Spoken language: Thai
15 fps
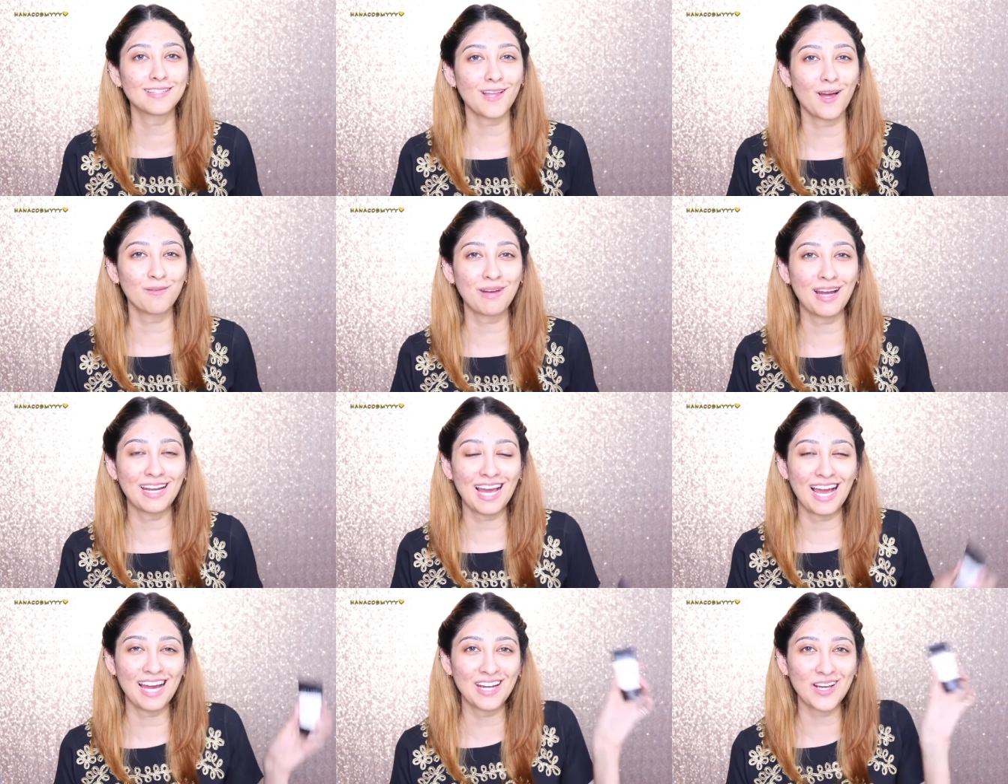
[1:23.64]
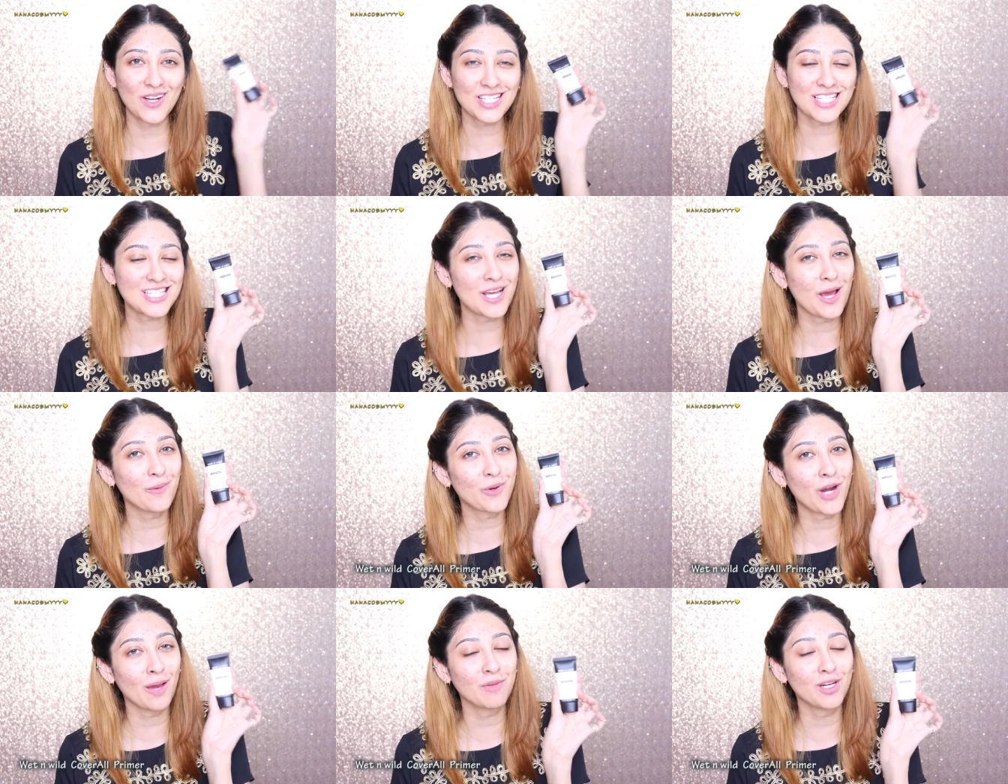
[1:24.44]
ต่อมานะคะนะก็จะใช้
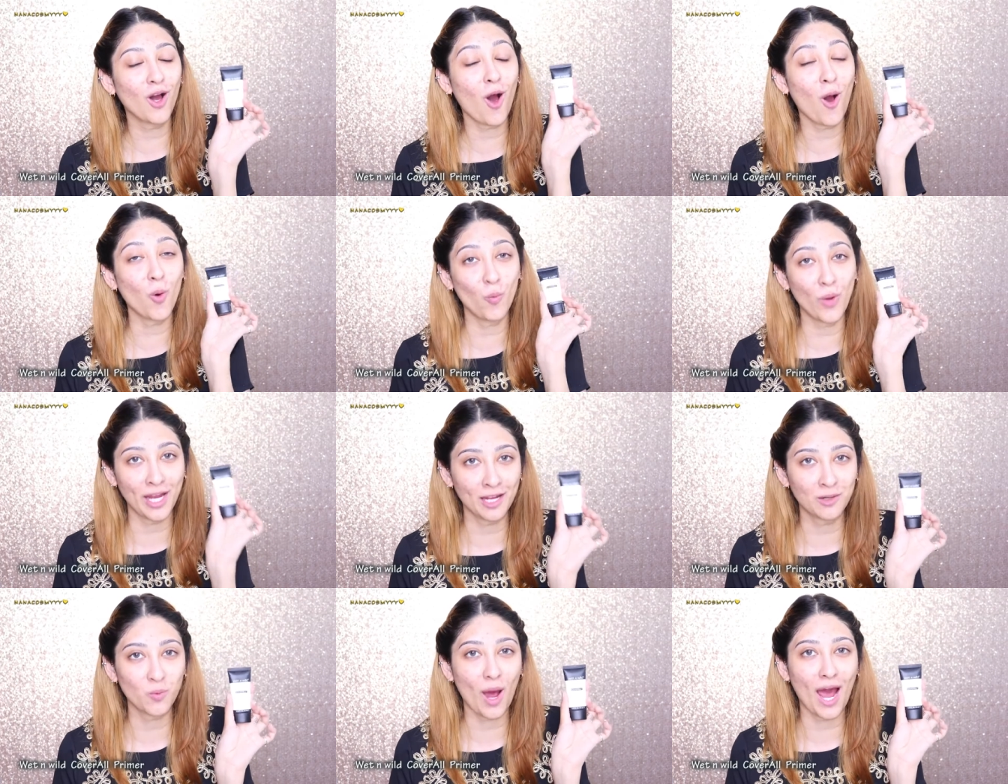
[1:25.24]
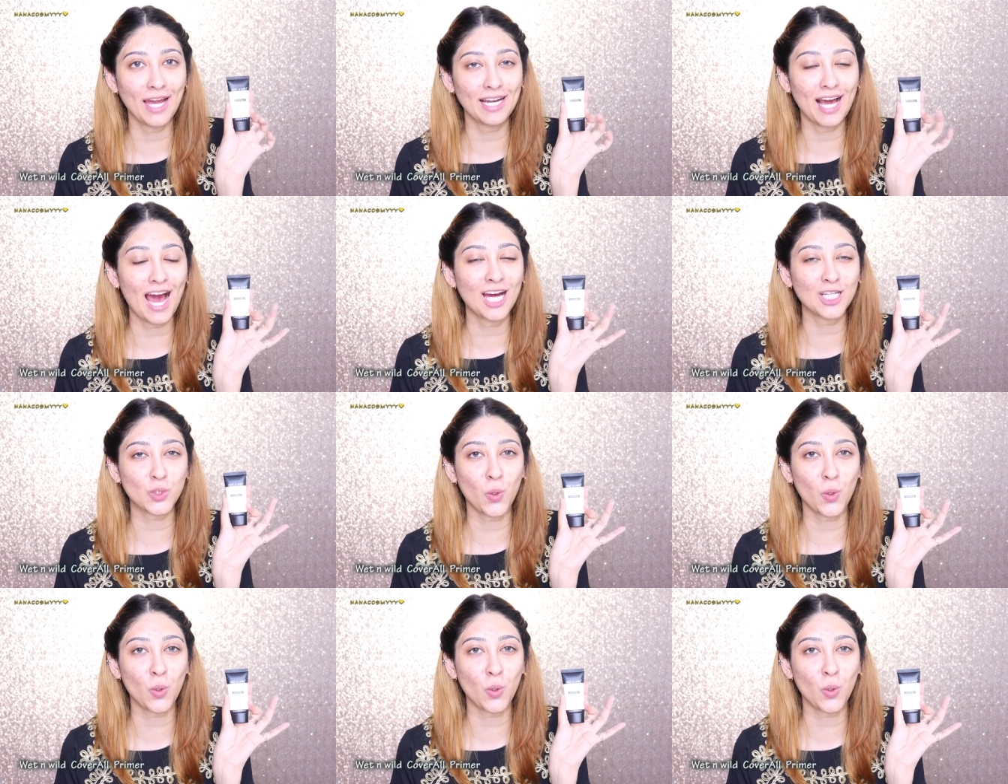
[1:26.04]
ไพรเมอร์ของ Wet n Wild นะคะ